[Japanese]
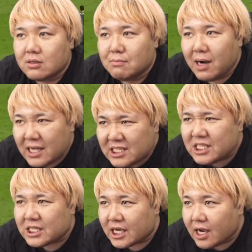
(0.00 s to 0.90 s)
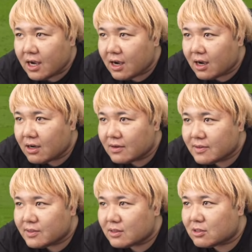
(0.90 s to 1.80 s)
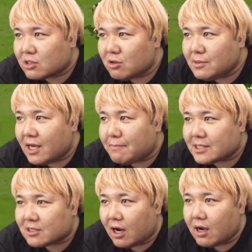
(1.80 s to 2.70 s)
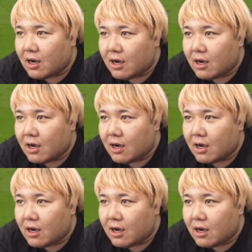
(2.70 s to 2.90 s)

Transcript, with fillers: マジクソみたいなパスあ